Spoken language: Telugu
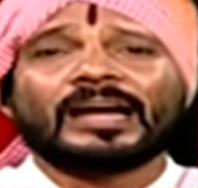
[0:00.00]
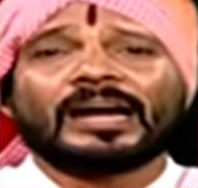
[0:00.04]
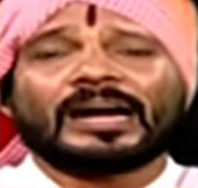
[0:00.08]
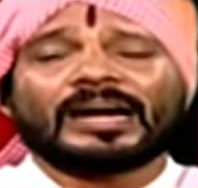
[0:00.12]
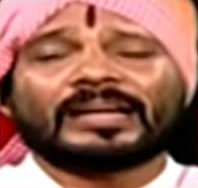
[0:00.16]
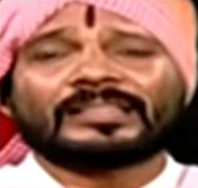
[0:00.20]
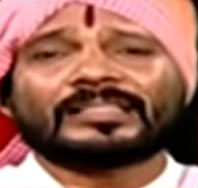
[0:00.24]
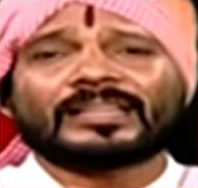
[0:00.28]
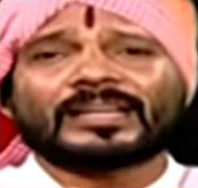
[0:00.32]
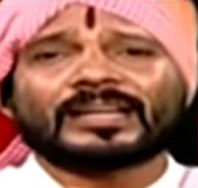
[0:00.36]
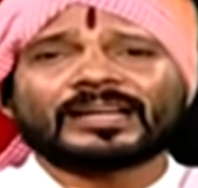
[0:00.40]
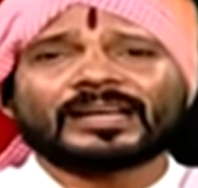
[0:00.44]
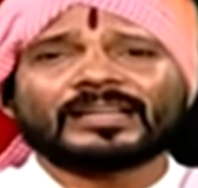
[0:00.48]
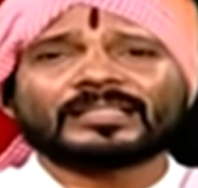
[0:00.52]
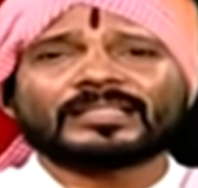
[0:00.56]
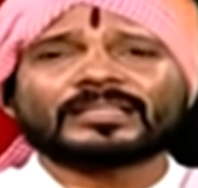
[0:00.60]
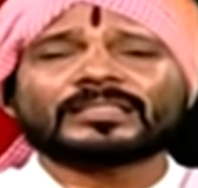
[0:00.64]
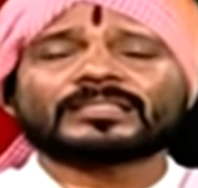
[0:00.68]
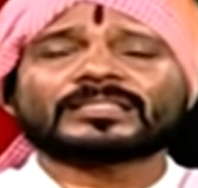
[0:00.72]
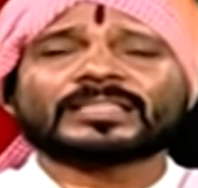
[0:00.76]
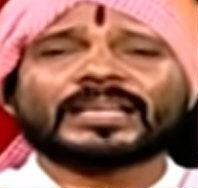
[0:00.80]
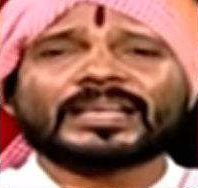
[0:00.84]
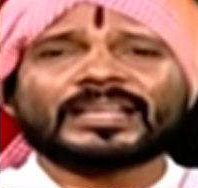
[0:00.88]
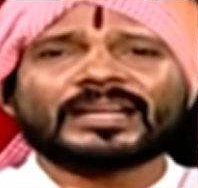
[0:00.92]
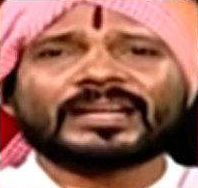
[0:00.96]
అందరికందరు
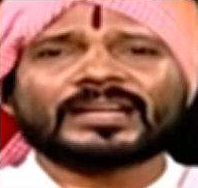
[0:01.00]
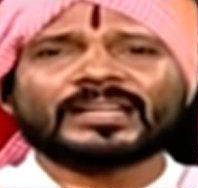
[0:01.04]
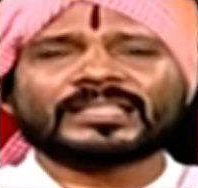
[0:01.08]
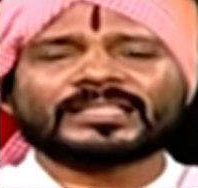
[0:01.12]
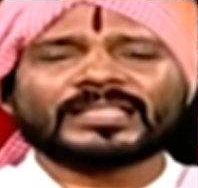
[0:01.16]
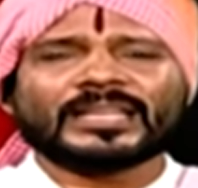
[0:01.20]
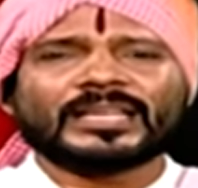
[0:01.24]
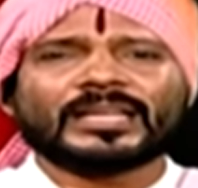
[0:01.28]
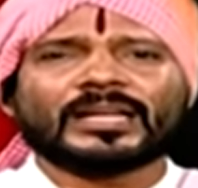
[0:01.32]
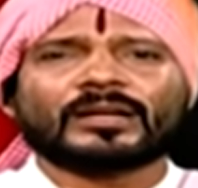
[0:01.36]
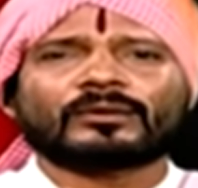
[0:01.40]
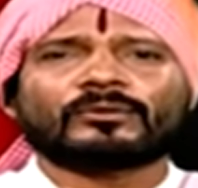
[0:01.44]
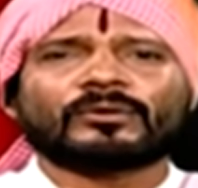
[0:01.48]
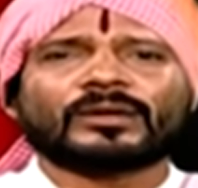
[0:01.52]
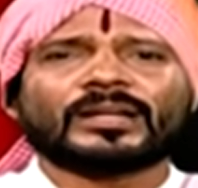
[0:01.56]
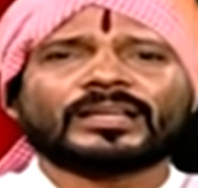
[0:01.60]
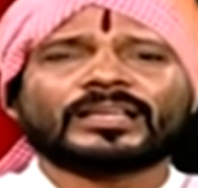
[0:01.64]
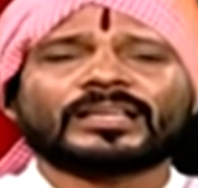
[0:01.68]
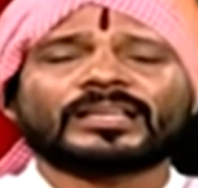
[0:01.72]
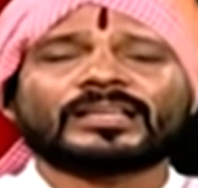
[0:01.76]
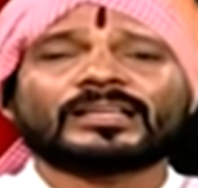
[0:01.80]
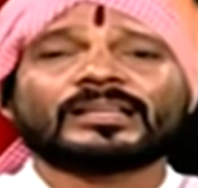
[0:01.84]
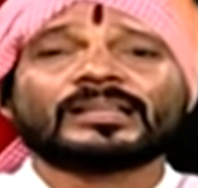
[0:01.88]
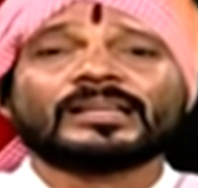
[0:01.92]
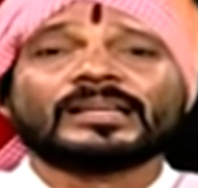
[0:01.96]
సై అంటే సై అనుకుంటా
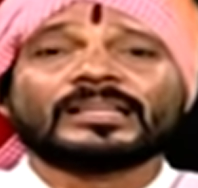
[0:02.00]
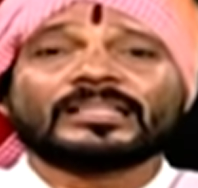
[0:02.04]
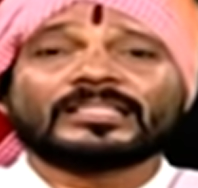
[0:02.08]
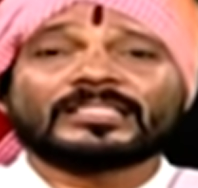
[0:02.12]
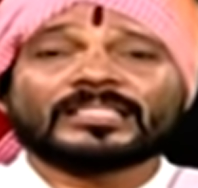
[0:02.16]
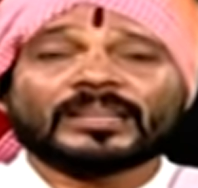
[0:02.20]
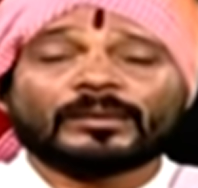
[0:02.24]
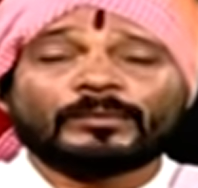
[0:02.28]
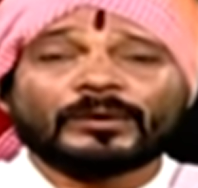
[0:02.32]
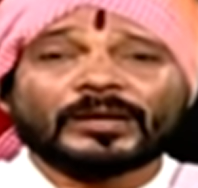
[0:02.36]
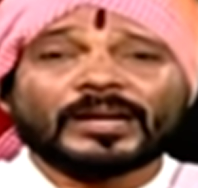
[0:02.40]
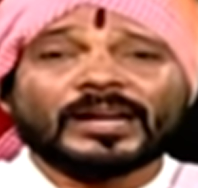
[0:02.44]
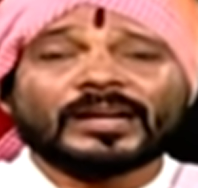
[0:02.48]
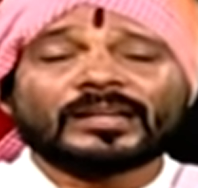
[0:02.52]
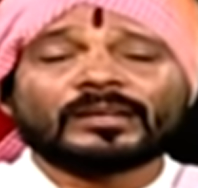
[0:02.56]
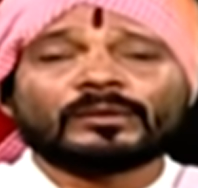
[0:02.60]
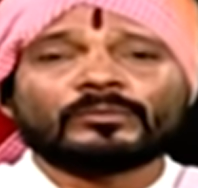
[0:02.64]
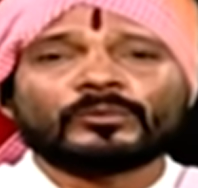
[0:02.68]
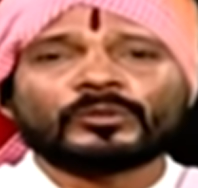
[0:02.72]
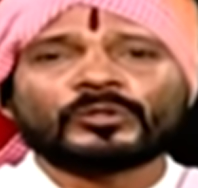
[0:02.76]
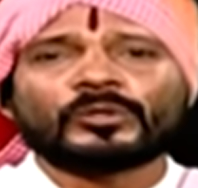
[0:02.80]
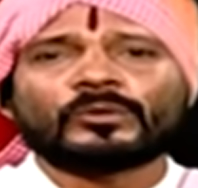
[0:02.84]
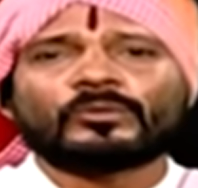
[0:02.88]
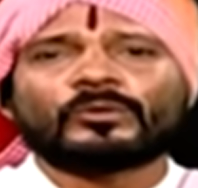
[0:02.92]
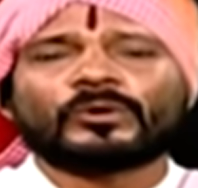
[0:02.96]
ఈ సమరానికి
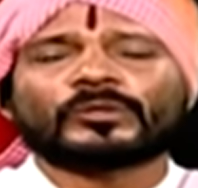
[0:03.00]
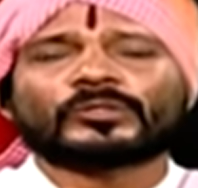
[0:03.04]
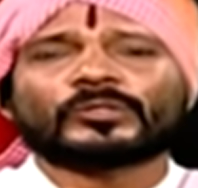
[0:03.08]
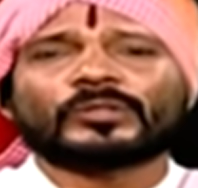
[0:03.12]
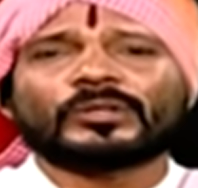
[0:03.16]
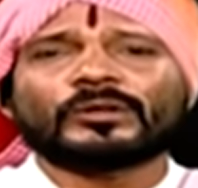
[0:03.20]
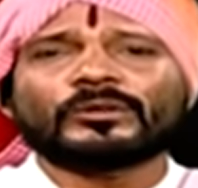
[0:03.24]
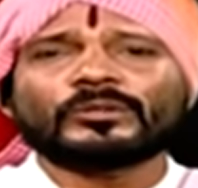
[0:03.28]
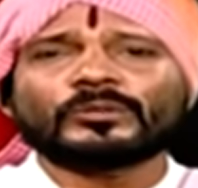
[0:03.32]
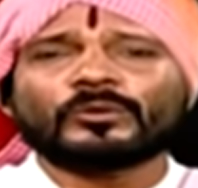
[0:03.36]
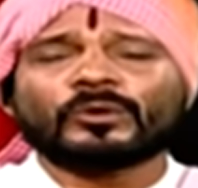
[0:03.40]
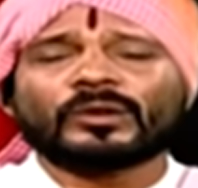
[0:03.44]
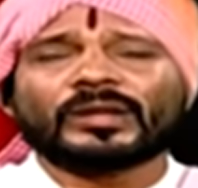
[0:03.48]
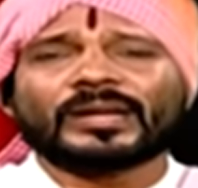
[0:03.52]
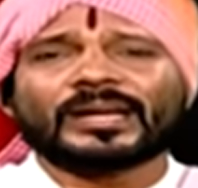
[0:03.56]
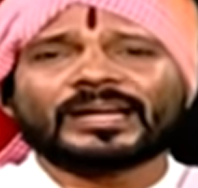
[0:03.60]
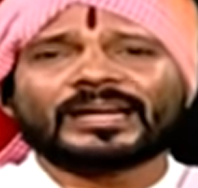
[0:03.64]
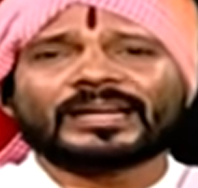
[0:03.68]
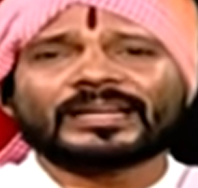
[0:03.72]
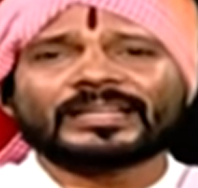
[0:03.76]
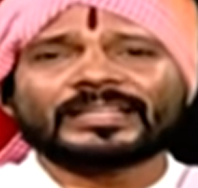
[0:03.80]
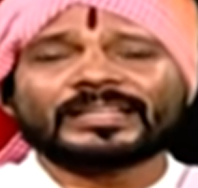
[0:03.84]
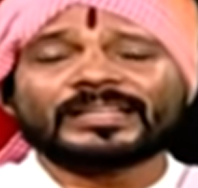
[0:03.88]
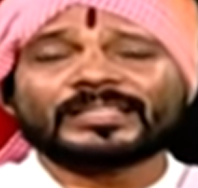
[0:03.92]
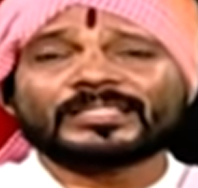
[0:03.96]
ముందుకు పోతున్నాం
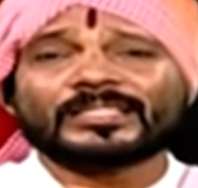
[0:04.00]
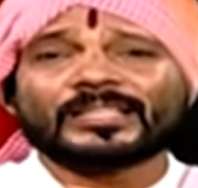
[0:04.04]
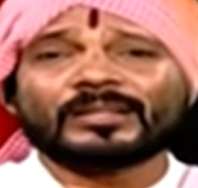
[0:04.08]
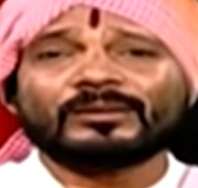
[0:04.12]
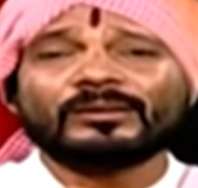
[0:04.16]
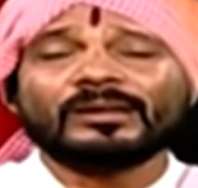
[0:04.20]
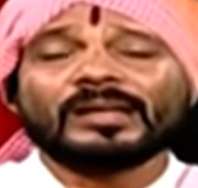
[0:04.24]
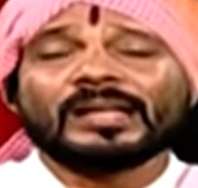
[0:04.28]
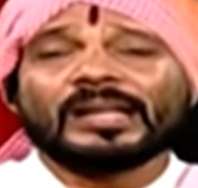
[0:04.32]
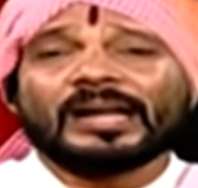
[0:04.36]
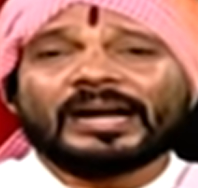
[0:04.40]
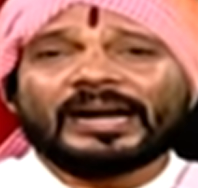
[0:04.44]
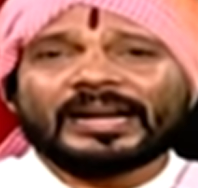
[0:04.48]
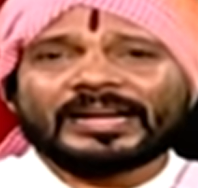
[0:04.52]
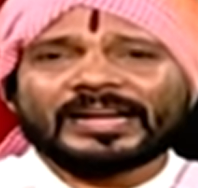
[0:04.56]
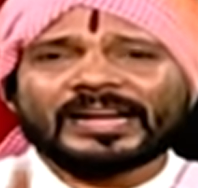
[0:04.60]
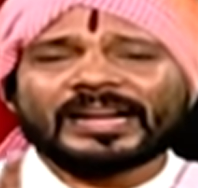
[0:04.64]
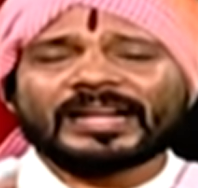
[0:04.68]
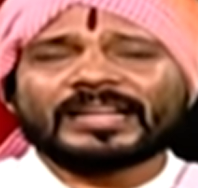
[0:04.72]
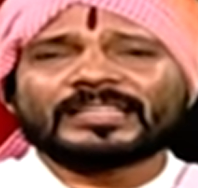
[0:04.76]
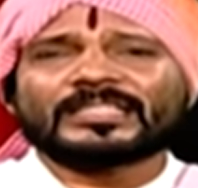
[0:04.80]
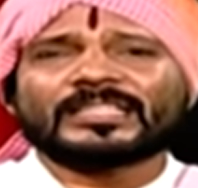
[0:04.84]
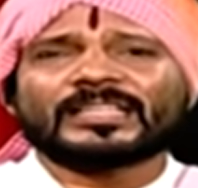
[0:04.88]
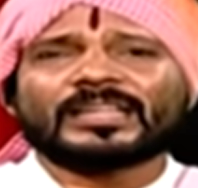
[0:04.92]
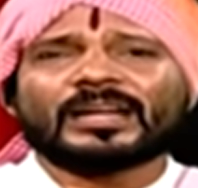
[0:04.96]
కులగణన చేస్తాం
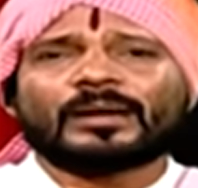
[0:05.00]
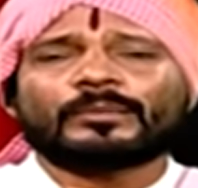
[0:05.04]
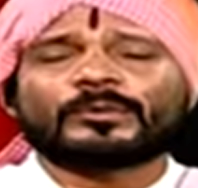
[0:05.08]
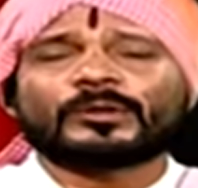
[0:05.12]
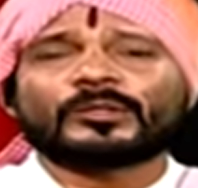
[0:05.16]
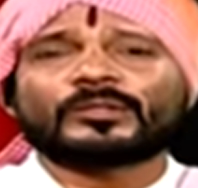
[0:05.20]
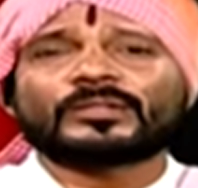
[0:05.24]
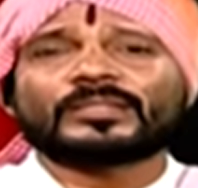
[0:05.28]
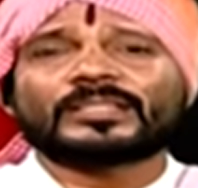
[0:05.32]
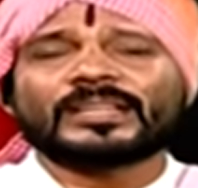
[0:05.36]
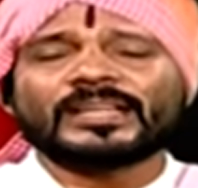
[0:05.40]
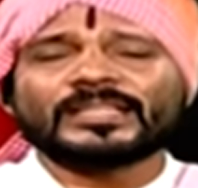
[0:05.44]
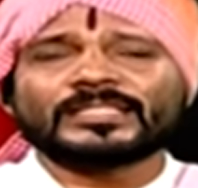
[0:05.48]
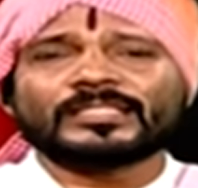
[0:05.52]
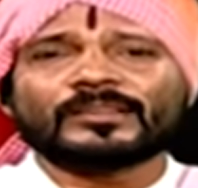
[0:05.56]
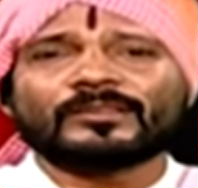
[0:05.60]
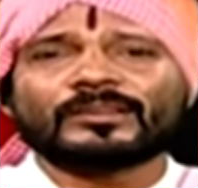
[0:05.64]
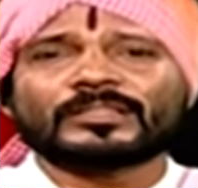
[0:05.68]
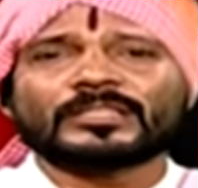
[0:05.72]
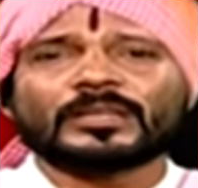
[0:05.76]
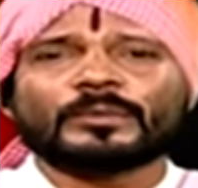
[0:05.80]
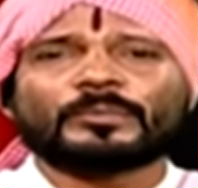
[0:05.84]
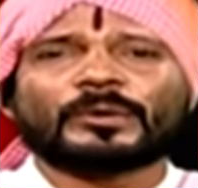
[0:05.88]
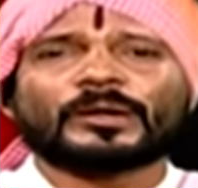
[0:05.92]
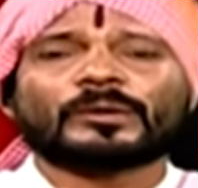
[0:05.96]
అటెన్ కసీరు అభివృద్ధి
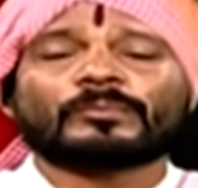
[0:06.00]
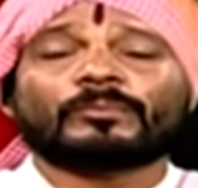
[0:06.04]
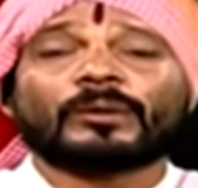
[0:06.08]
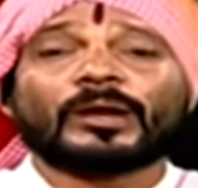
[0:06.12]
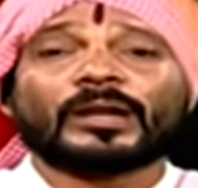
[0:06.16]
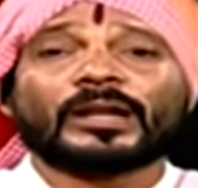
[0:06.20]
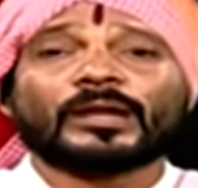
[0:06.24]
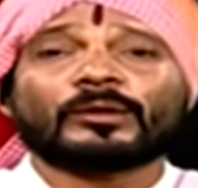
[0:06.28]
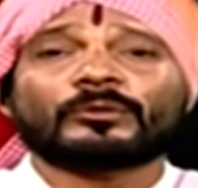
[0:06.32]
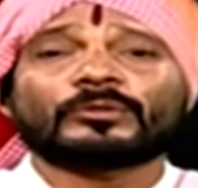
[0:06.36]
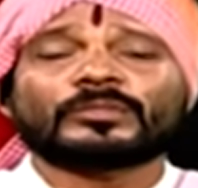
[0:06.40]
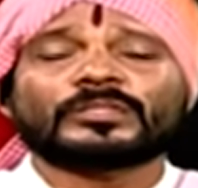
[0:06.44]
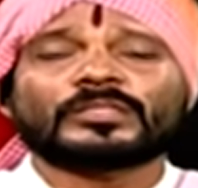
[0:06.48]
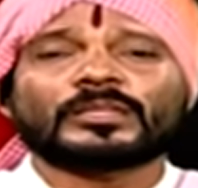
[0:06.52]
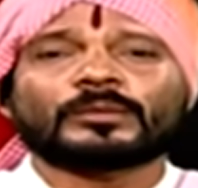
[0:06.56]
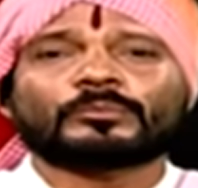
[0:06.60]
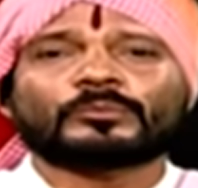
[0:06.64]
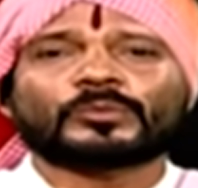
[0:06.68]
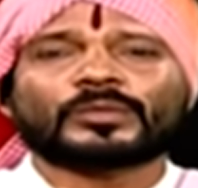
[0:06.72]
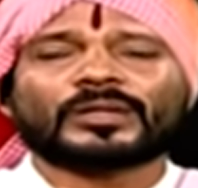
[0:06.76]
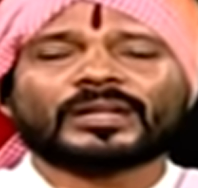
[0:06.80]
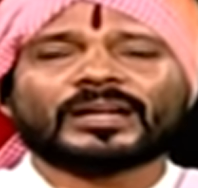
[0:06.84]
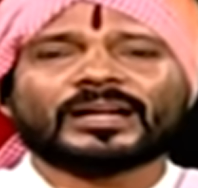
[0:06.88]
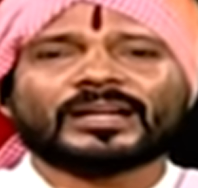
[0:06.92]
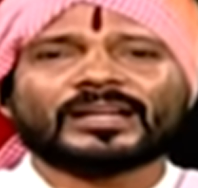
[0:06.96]
చేస్తామని చెప్పని బల్ల గుద్ది
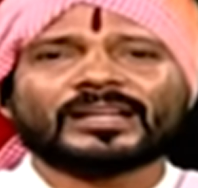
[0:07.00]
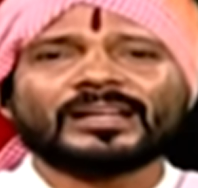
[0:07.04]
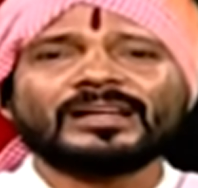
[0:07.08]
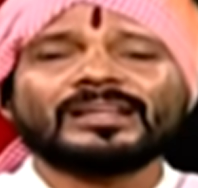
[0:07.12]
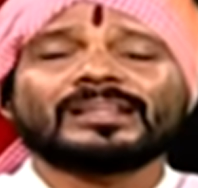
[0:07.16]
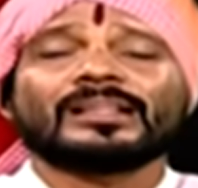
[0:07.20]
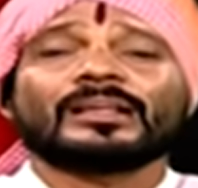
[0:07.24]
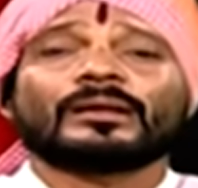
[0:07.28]
చెప్తున్నారట